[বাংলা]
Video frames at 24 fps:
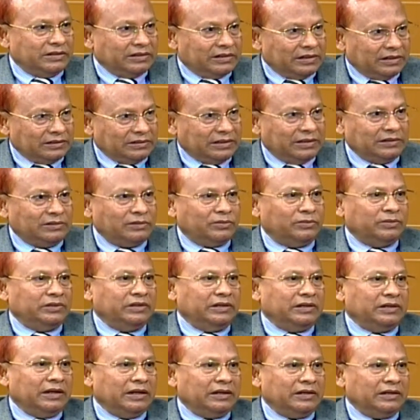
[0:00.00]
এটা তাদের
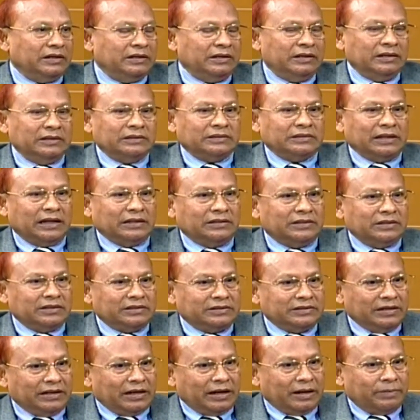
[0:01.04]
অধিকার তাদের
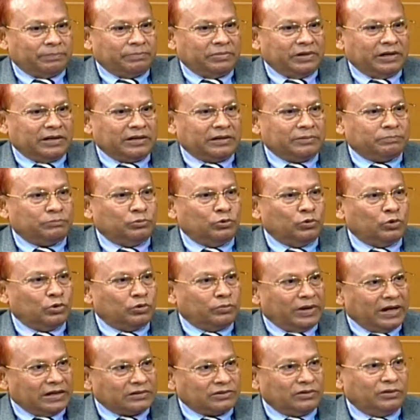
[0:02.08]
যে আপনার
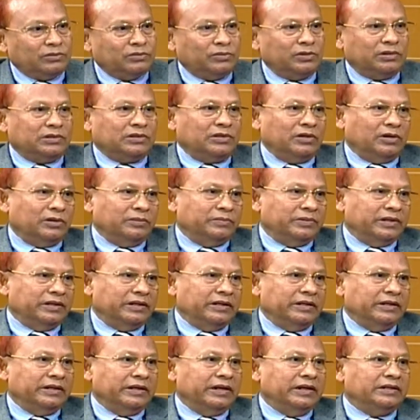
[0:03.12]
পুনর্বাসন করতে হবে
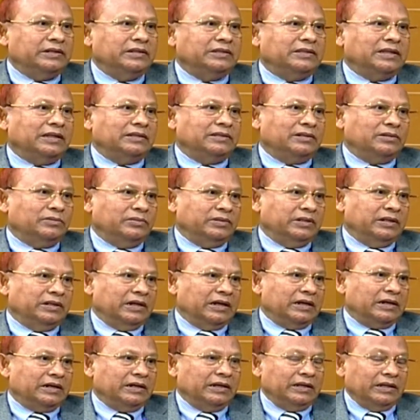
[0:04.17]
এটি তাদের
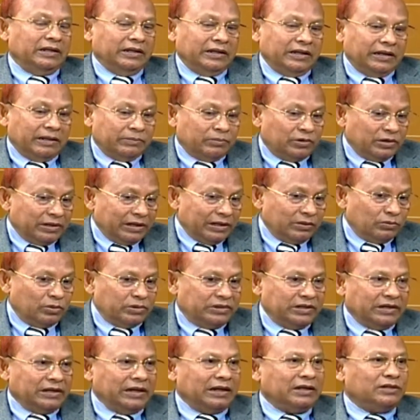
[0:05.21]
অধিকার এবং এই
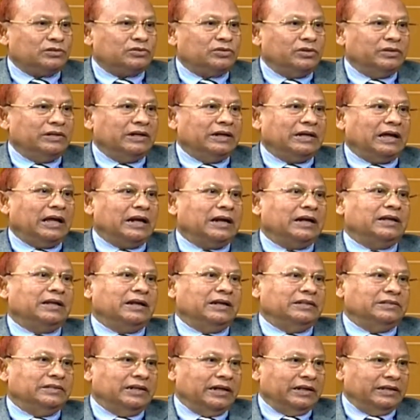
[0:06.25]
অধিকারের সঙ্গে কারা
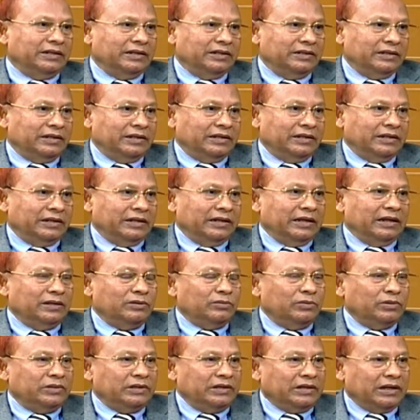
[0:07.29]
কারা যায় এই
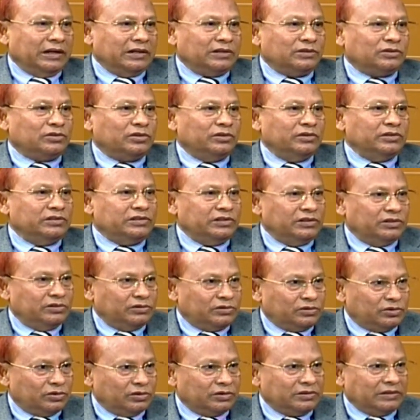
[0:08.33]
অধিকারের সঙ্গে
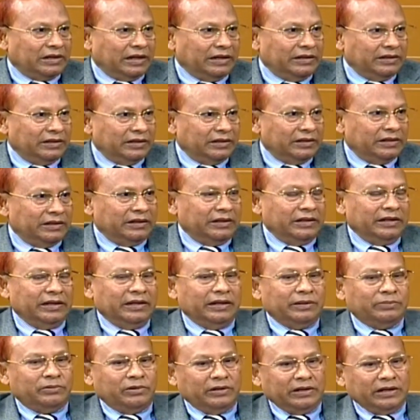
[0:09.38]
চিকিৎসক দায়ী
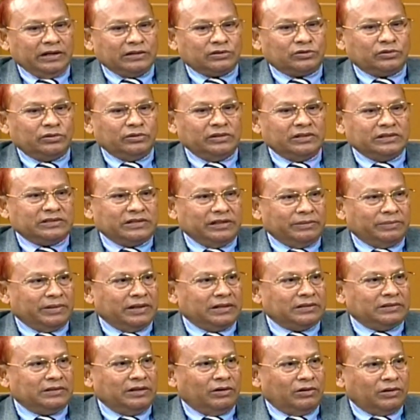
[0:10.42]
এবং এর সঙ্গে সেবার
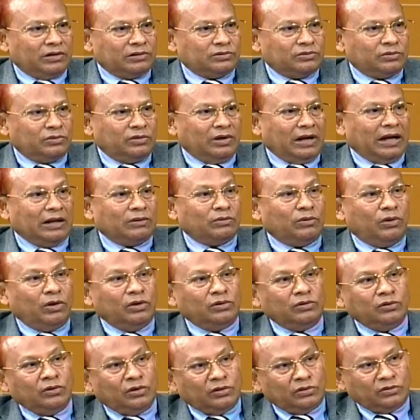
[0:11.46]
দেওয়ার জন্য আরও
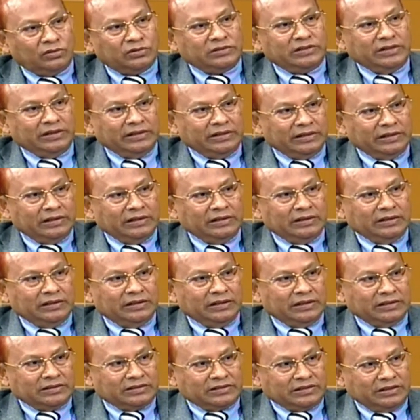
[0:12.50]
অন্যান্য যে
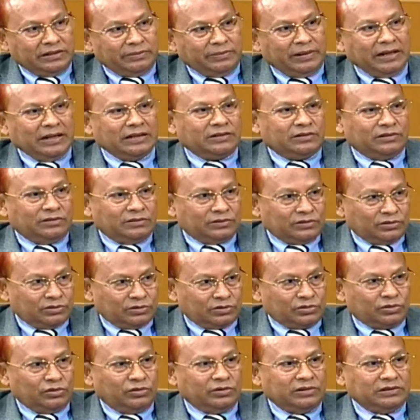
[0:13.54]
সেবার
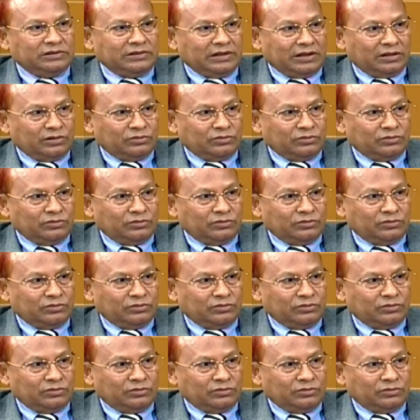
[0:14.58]
সঙ্গে যারা